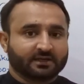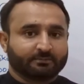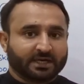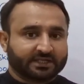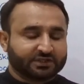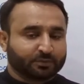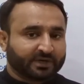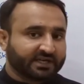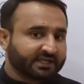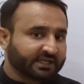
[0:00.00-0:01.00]
बाकी जो
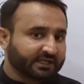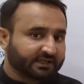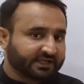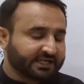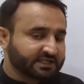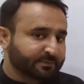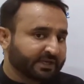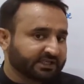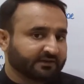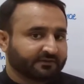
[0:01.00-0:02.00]
बॉडी के ग्रेट
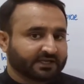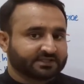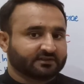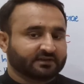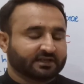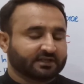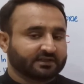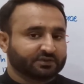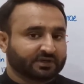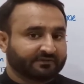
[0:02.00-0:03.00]
मैनी रिफ्लेक्शन हैं
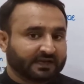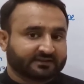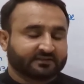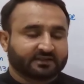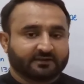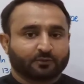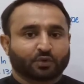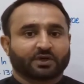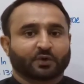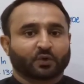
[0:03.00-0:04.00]
जो रिफ्लेक्सेस हैं वो
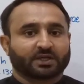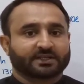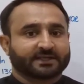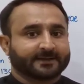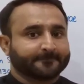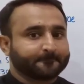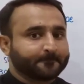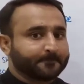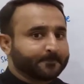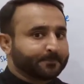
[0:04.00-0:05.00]
कंट्रोल करता है
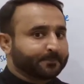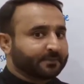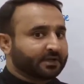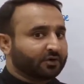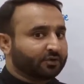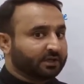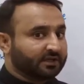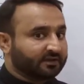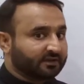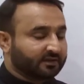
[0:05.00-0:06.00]
कौन
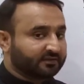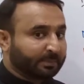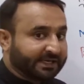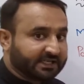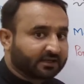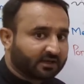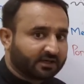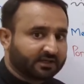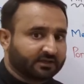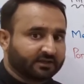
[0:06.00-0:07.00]
स्पाइनल
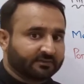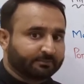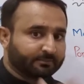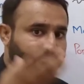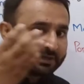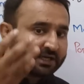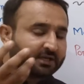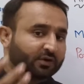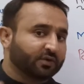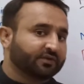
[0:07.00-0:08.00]
कार्ड ब्रेन
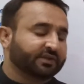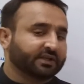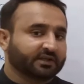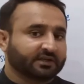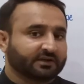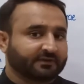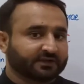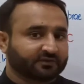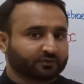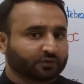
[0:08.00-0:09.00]
कौन से
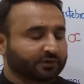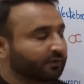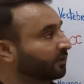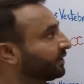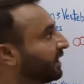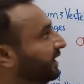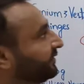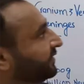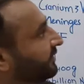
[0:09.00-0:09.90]
रिफ्लेक्सेस को कंट्रोल करता है आइज़ के